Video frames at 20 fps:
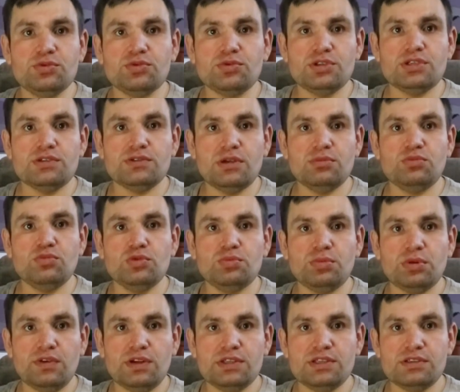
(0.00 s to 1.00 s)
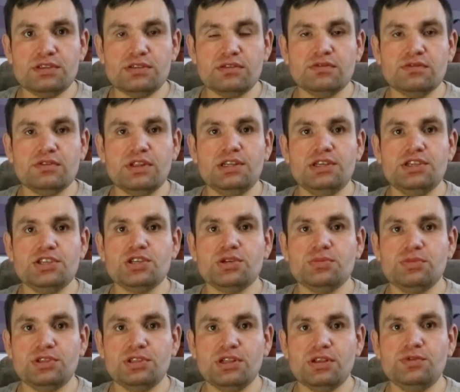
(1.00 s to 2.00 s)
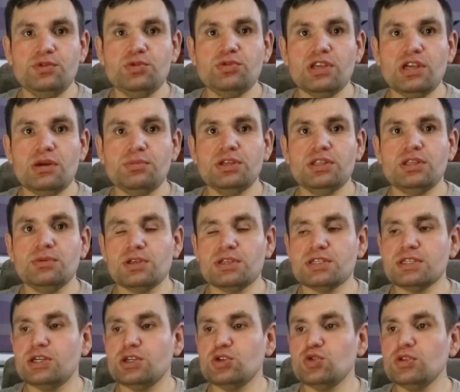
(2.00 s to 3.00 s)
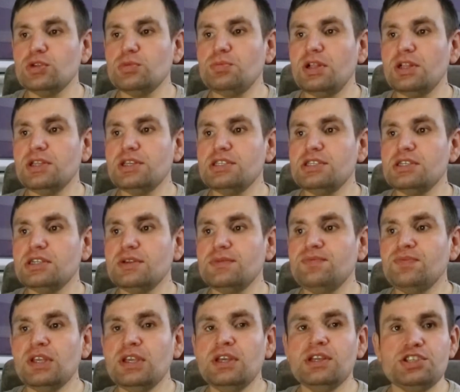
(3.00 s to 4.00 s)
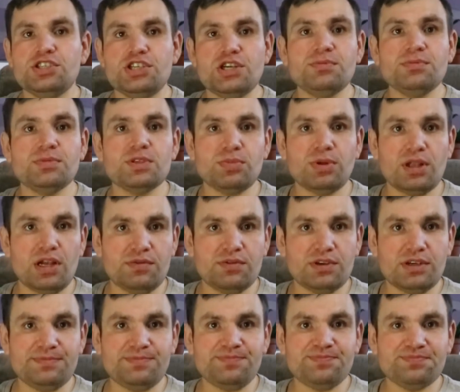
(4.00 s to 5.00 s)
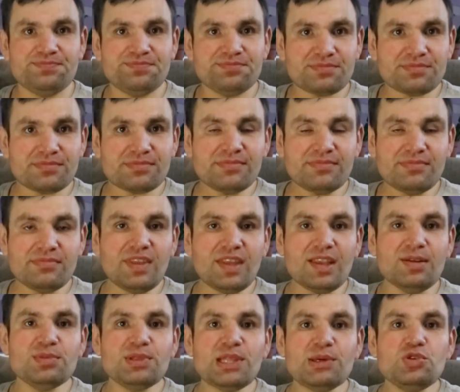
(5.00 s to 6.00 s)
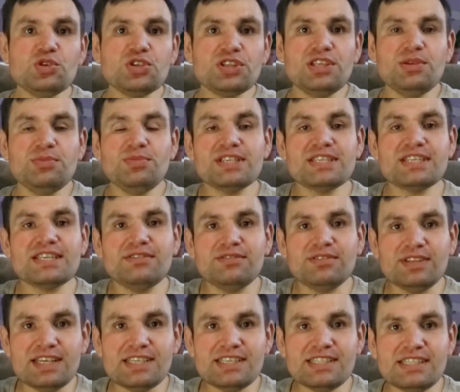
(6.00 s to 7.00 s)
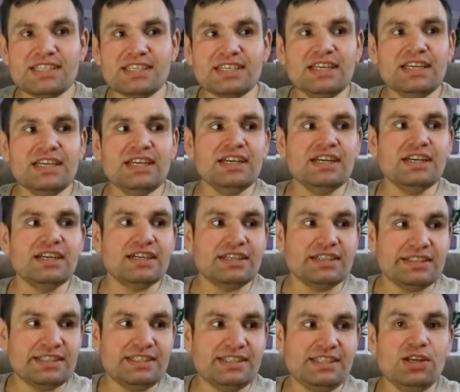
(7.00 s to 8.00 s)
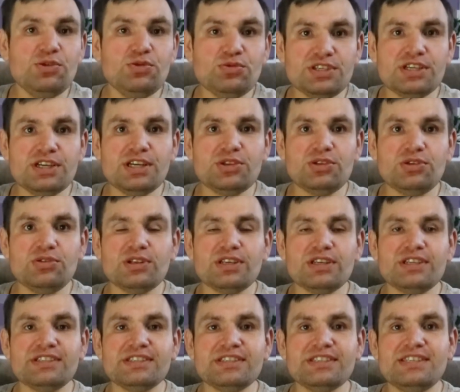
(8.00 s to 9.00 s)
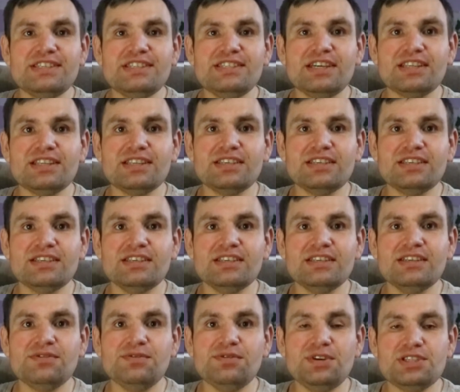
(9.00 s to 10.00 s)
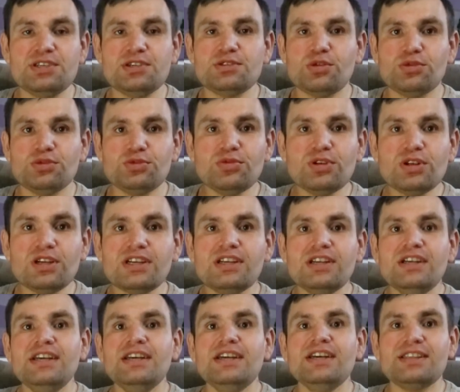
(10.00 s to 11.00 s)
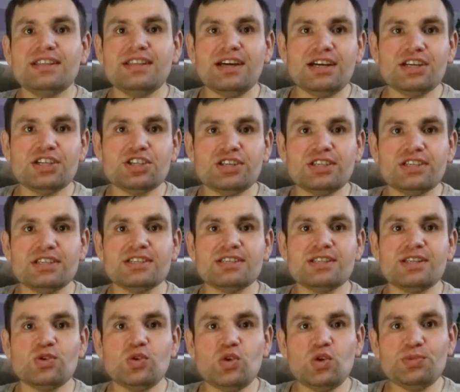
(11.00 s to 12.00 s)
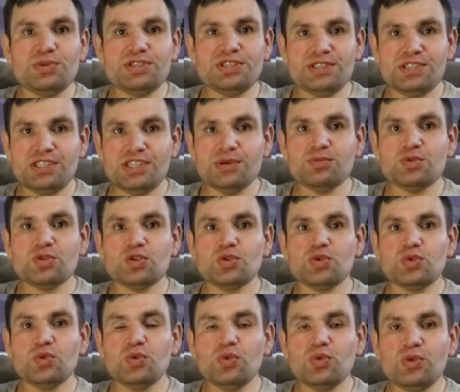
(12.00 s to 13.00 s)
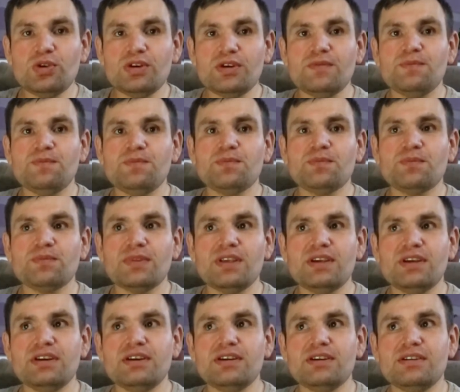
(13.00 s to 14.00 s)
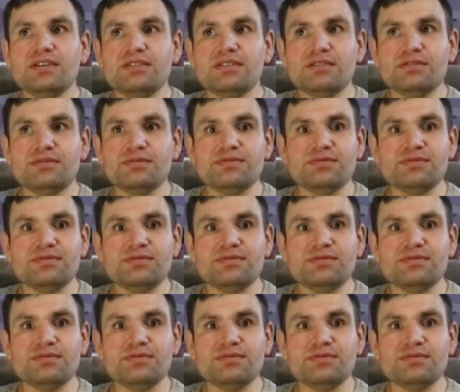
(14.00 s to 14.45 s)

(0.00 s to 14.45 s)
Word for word: То есть с вами будет проводить в дальнейшем интервью, я об этом расскажу дополнительно, чем справкам, Потому что немецкие власти, а, те люди, которые сидят в этих структурах, также знакомы с тем, что а,